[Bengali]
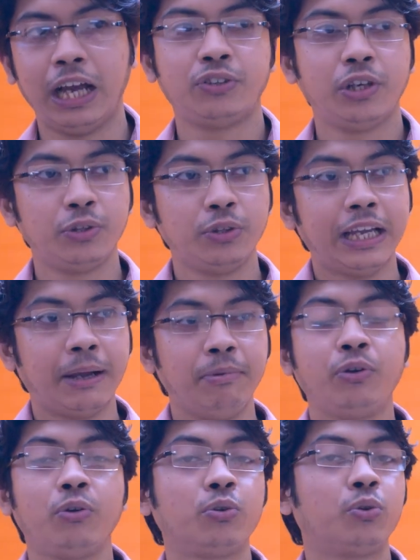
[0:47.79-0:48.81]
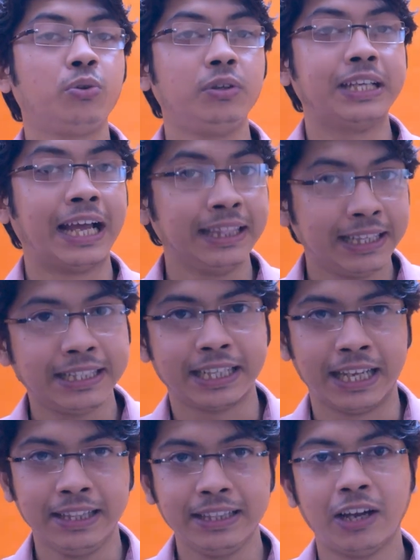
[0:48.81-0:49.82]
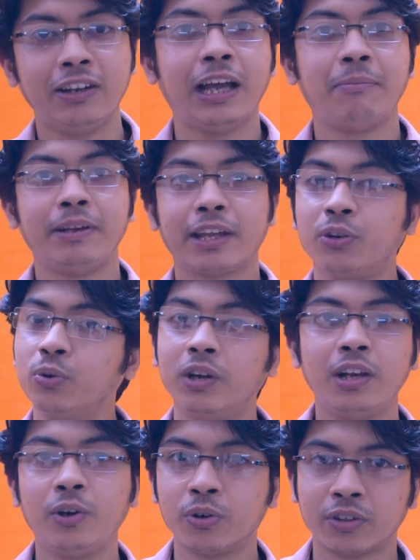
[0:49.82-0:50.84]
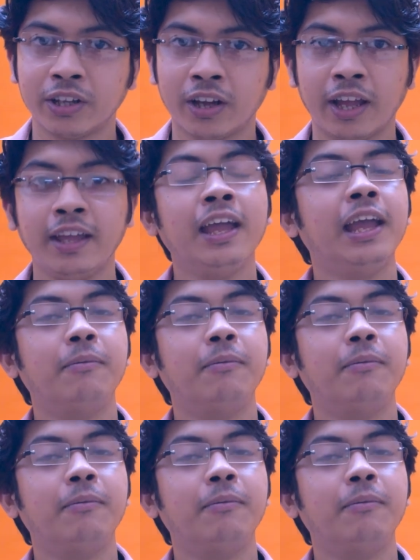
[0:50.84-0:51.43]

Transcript: আসলে যদি আপনি কোনো তথ্য জানতে চান তাহলে আপনাকে গুগল করতে হয়